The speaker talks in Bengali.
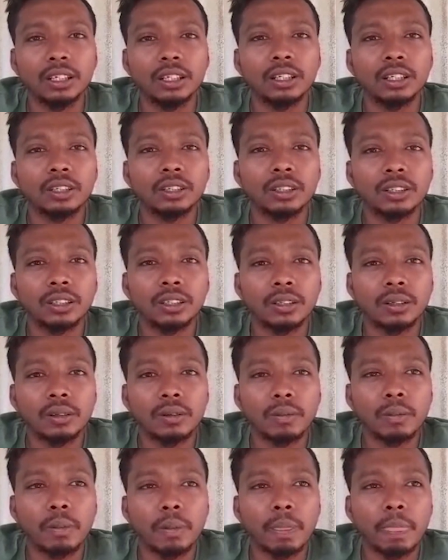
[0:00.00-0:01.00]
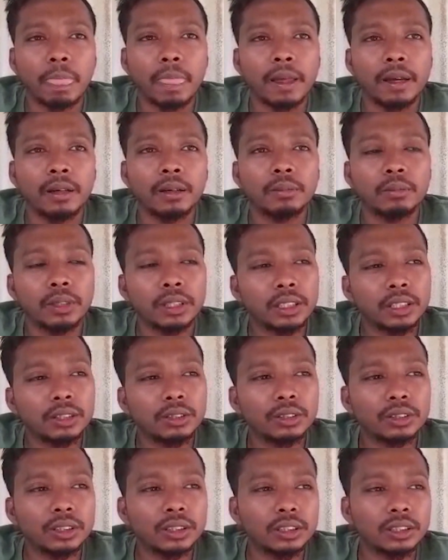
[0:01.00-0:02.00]
কবে বিক্রি করছেন এটা বিক্রি
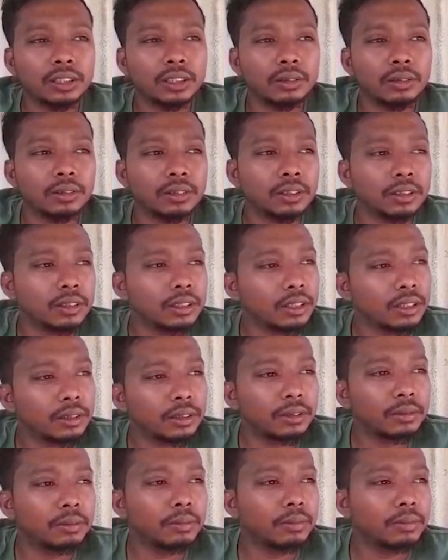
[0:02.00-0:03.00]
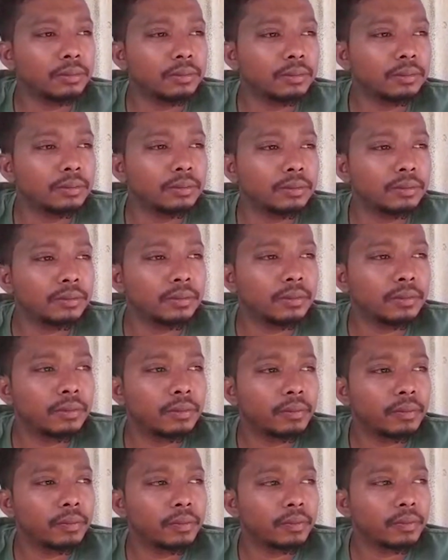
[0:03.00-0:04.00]
করছি মাস আগে
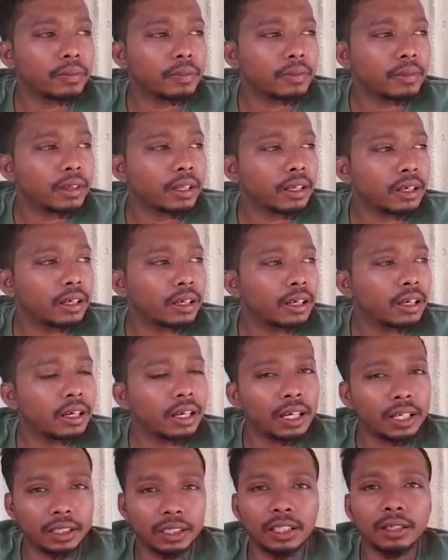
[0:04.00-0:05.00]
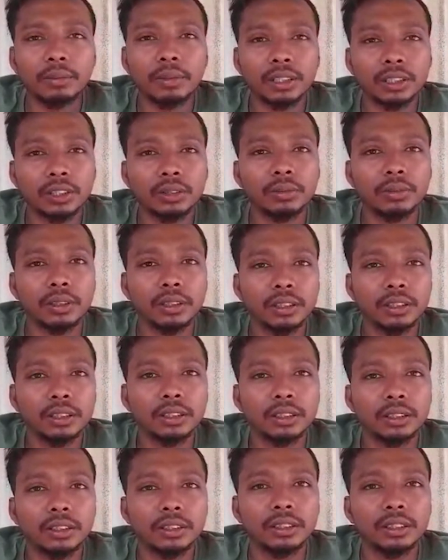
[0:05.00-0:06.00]
এক দেড় মাস হবে
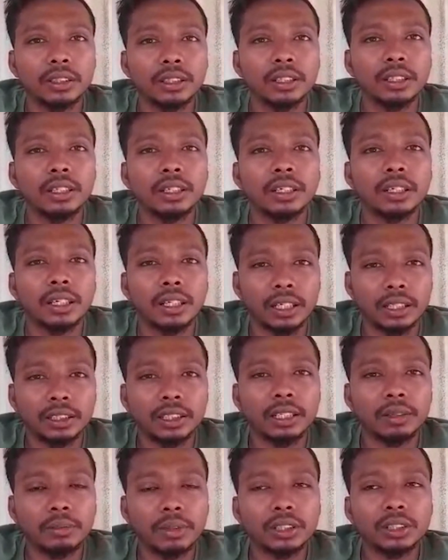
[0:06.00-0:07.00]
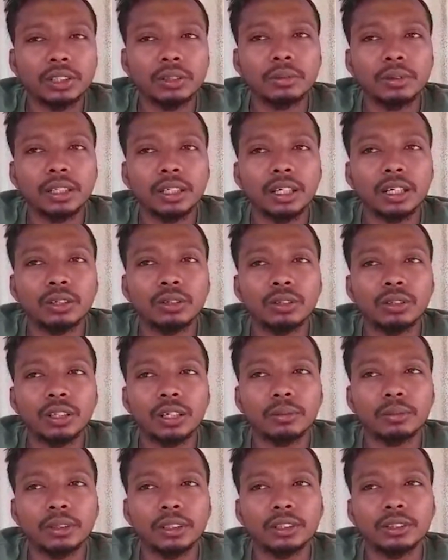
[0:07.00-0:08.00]
এক দেড় মাস হবে এখন
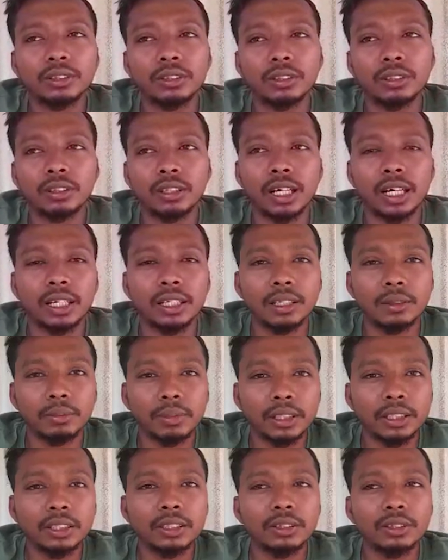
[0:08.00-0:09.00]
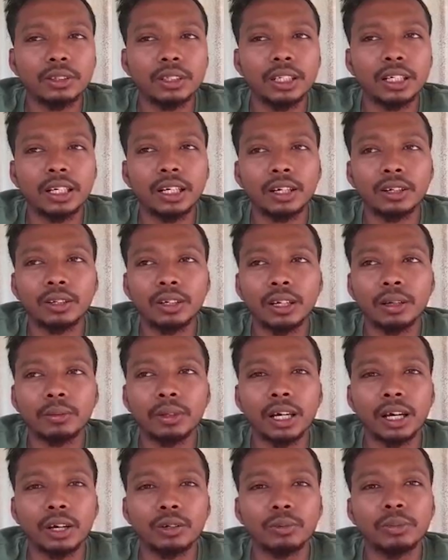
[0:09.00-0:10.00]
আমি তো গাড়িটা বিক্রি করে এখন আমি
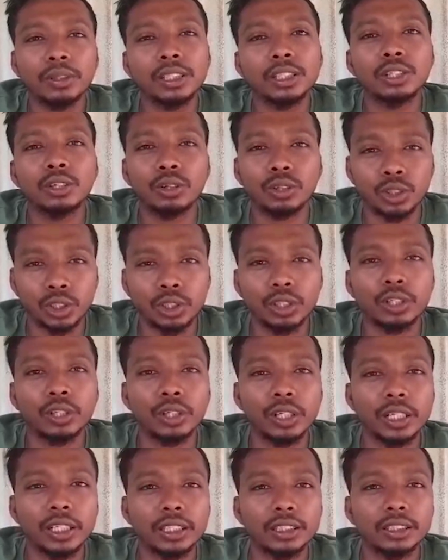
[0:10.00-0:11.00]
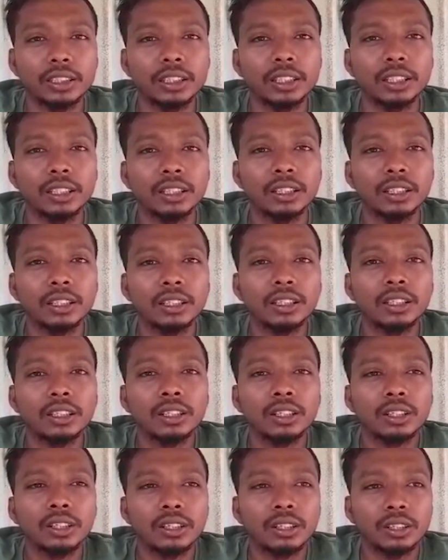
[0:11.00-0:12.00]
আরও বেশি অসহায় হয়ে গেছি
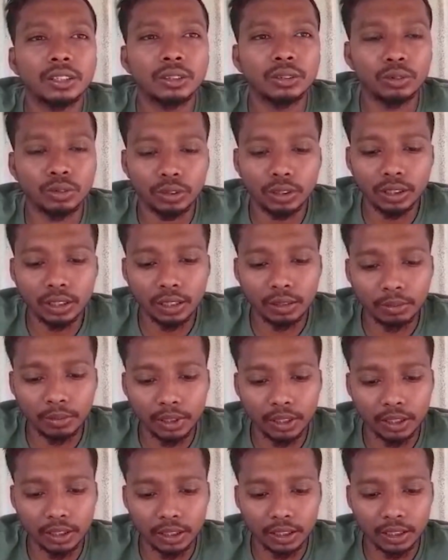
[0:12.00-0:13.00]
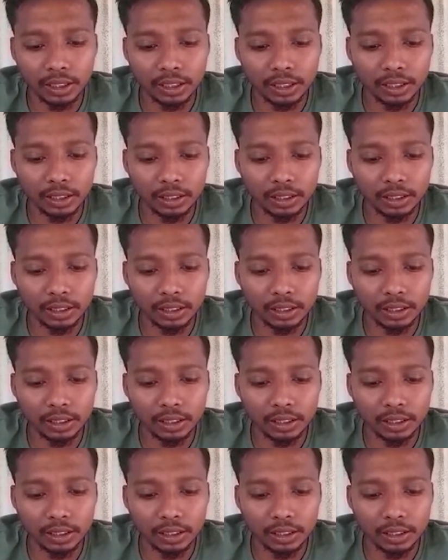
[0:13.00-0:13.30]
যদি আমাকে